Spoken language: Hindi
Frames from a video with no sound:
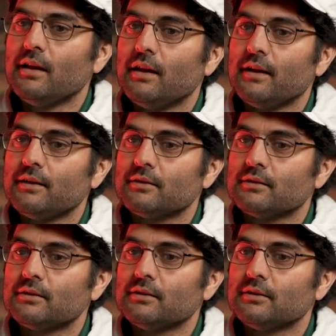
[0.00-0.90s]
and
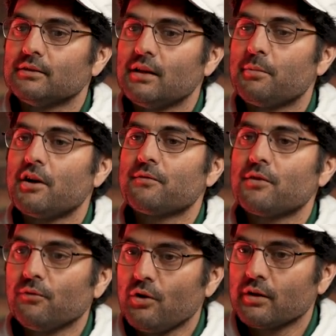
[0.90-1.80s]
uh, apart
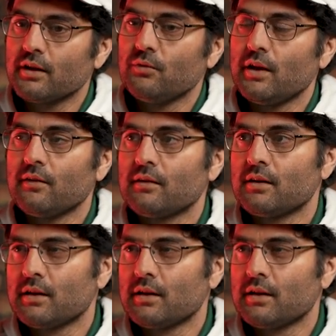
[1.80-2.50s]
from logging we have a